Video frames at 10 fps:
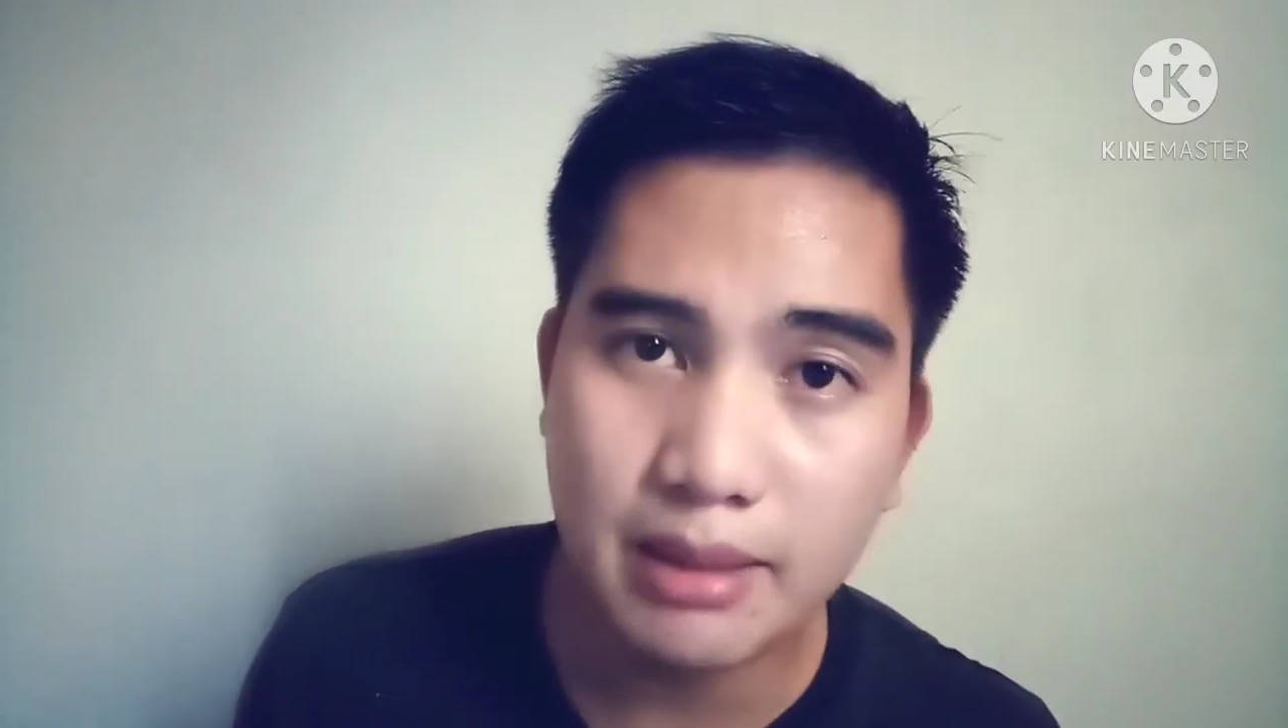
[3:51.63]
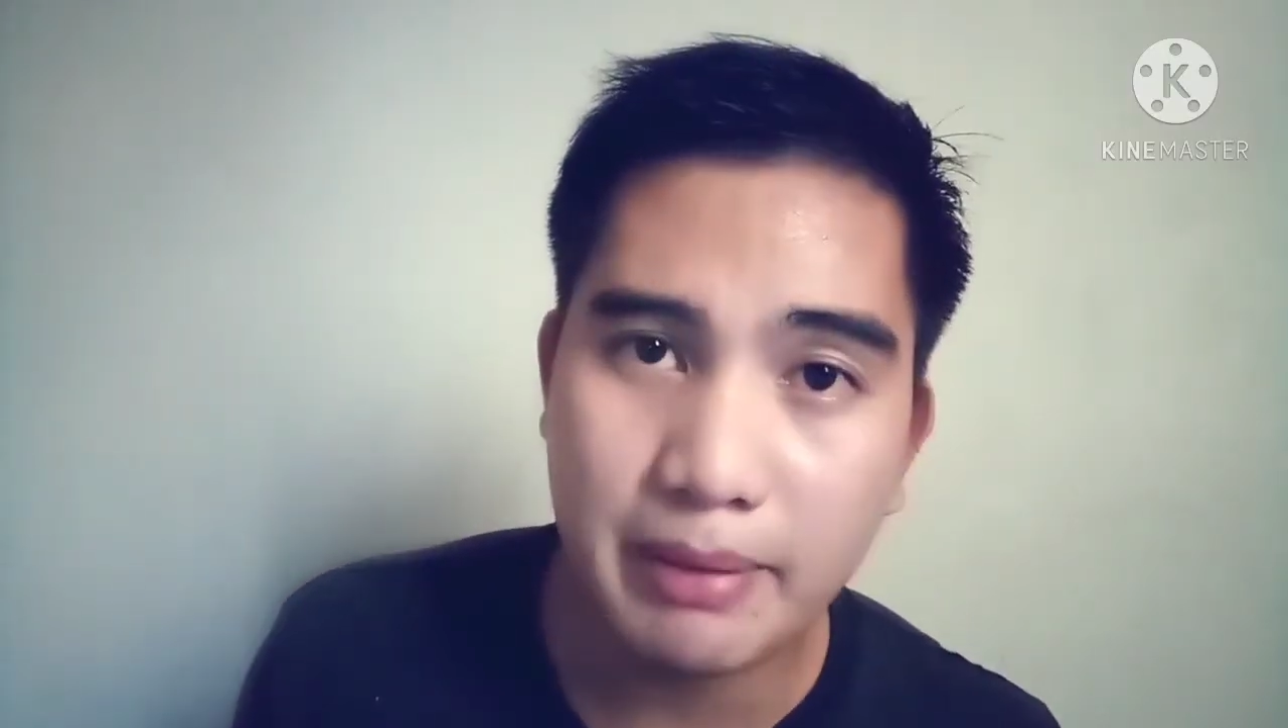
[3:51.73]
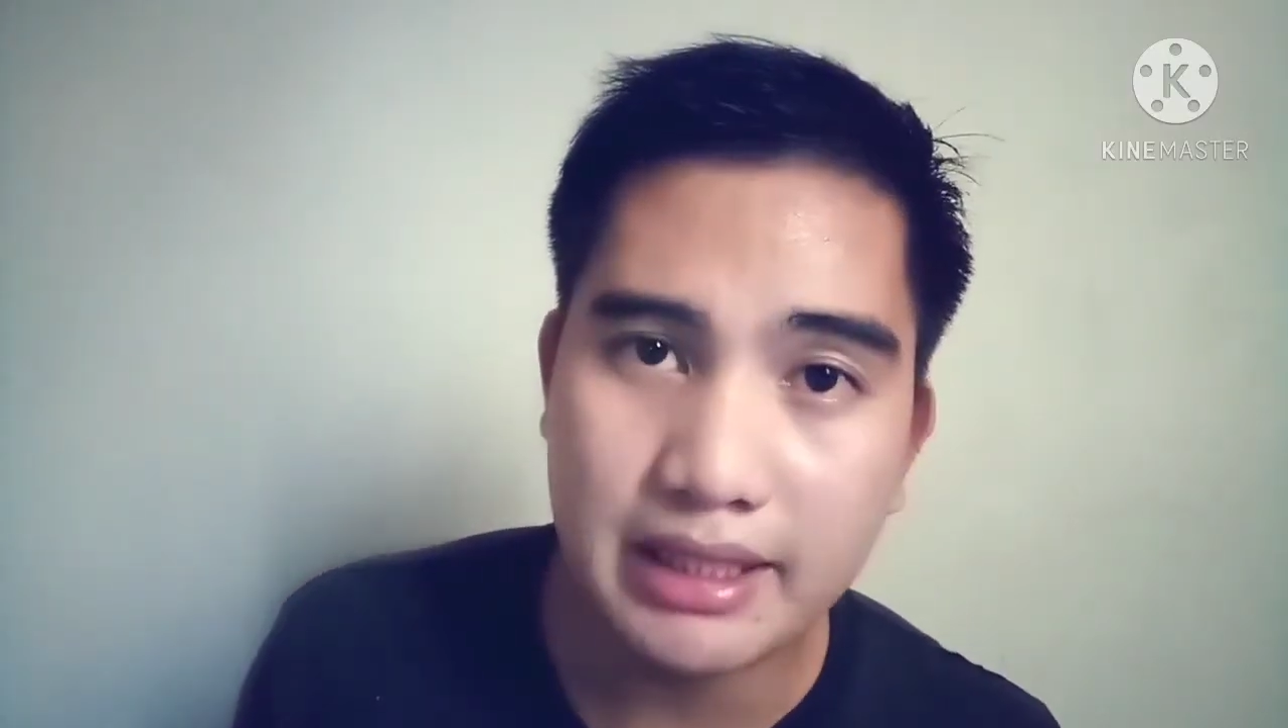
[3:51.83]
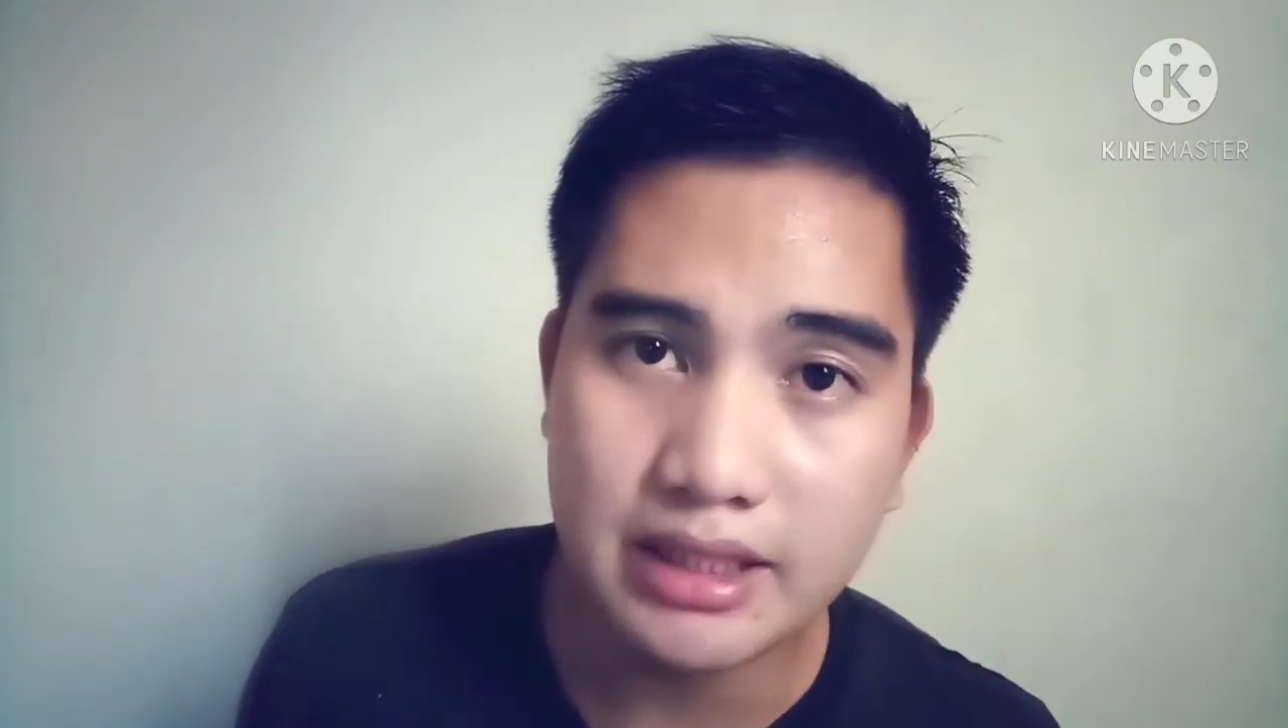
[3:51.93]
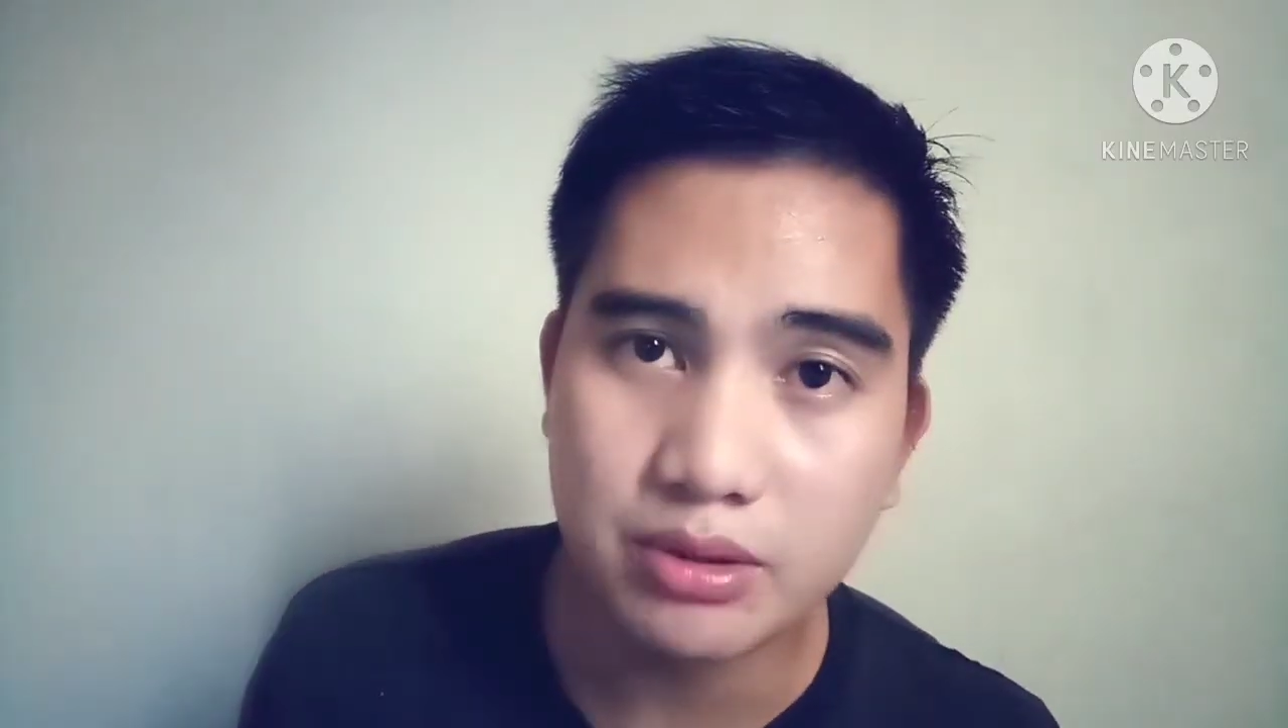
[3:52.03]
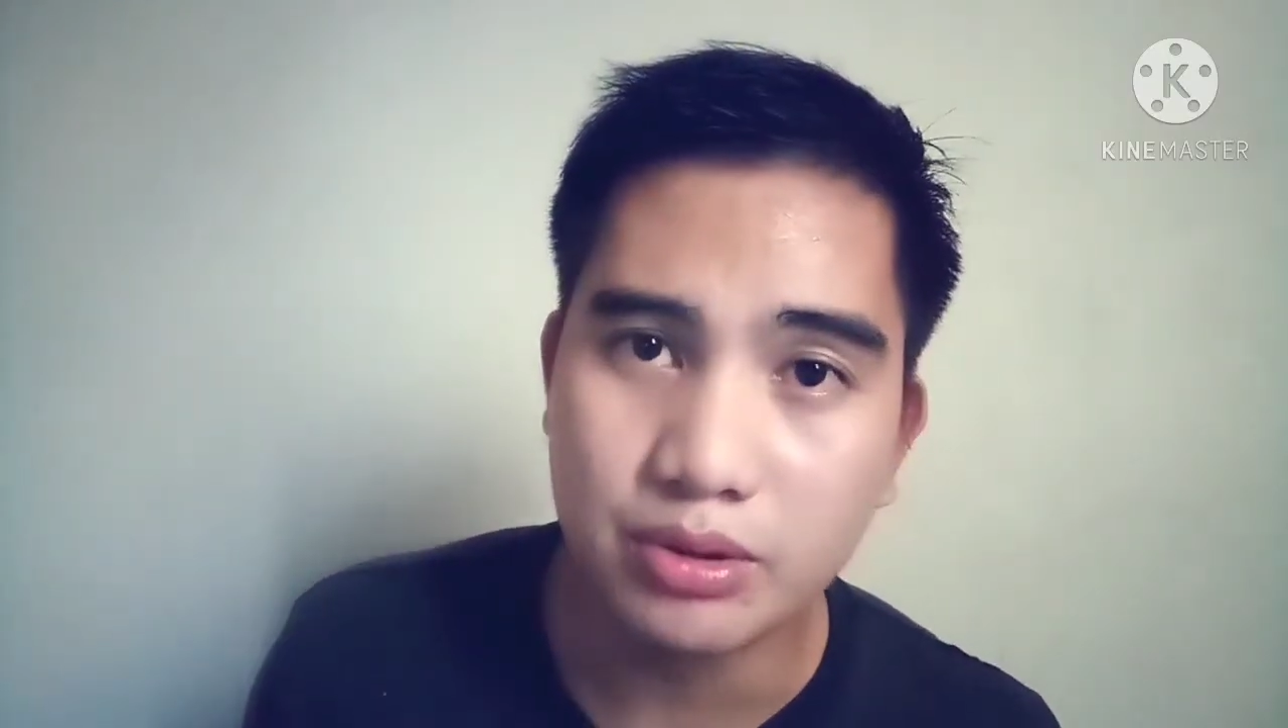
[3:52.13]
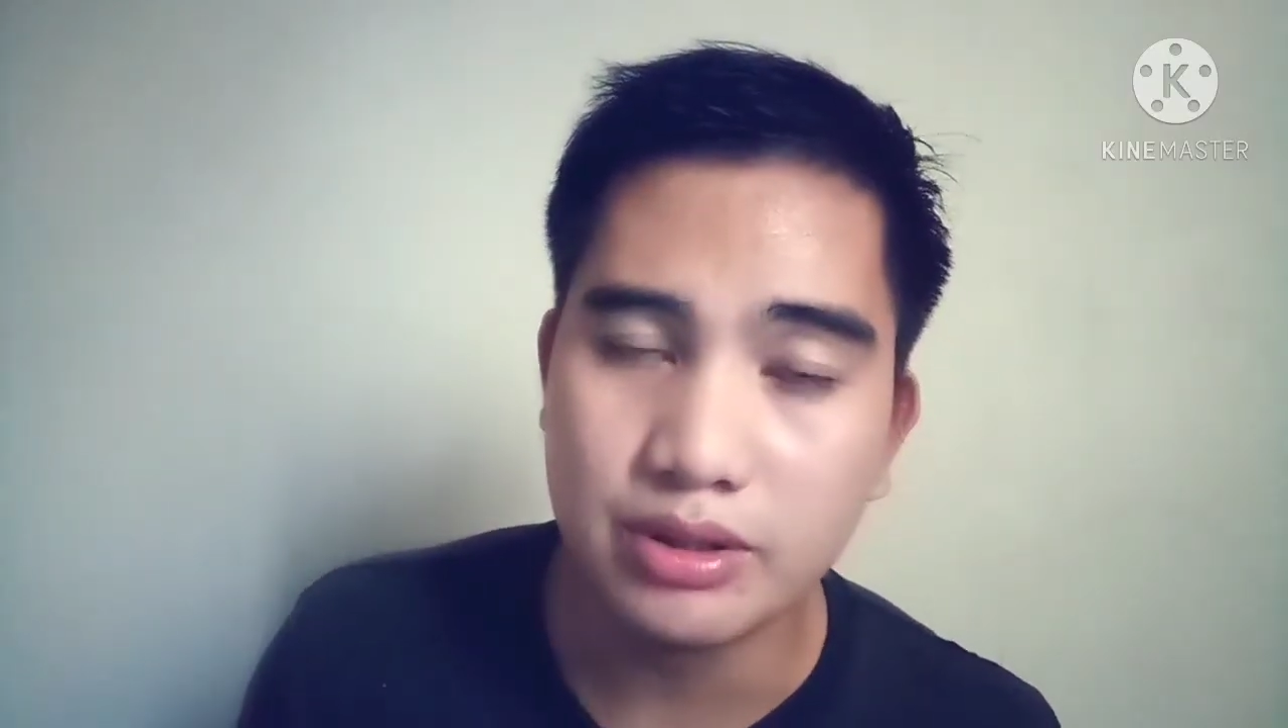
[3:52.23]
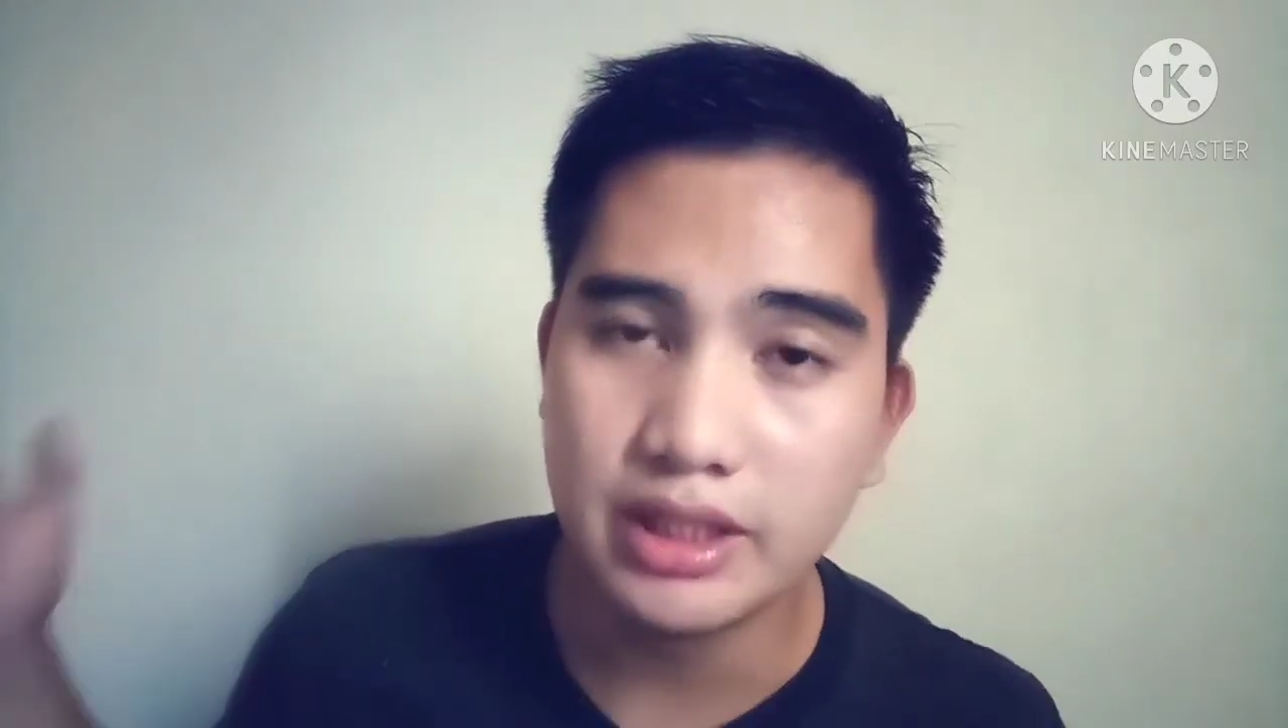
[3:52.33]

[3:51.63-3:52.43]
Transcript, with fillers: nabanggit ko,